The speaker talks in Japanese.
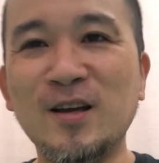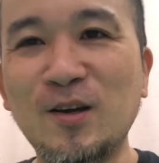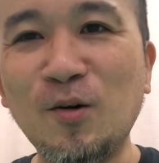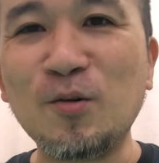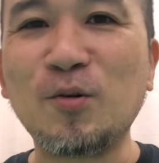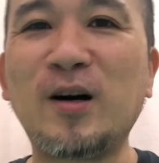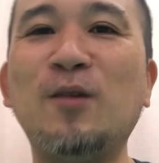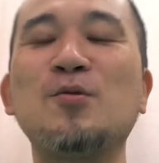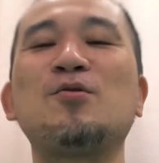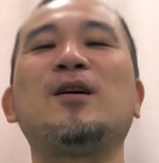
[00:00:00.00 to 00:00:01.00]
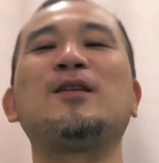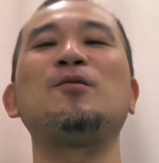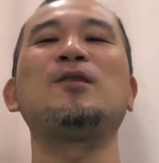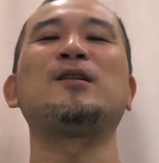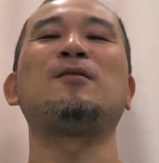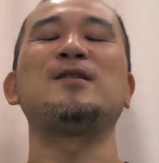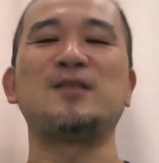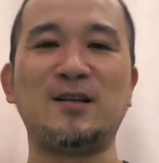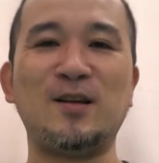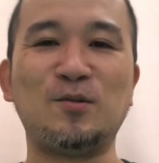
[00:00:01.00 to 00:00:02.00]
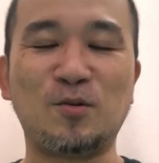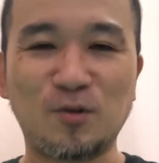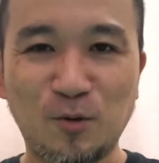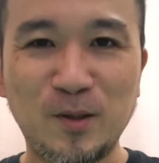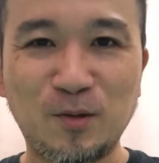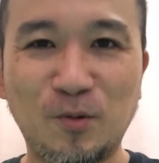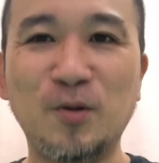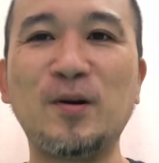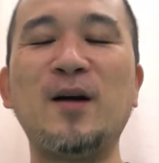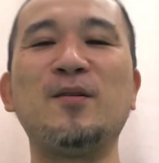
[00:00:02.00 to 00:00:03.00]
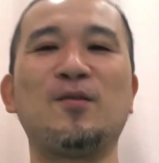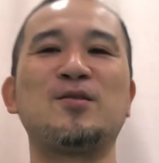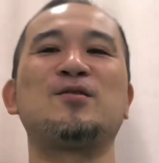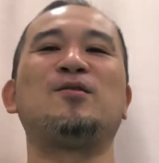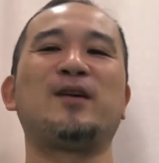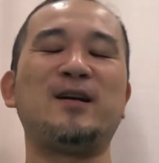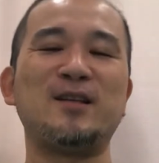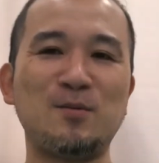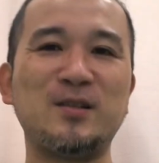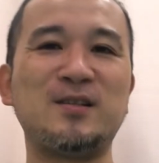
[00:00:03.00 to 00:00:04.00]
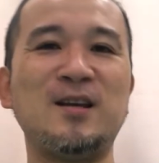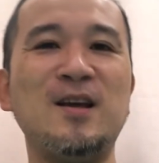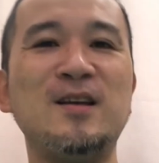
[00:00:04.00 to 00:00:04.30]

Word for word: 今日の動画面白かったという方はチャンネル登録コメント高評価よろしくお願いいたします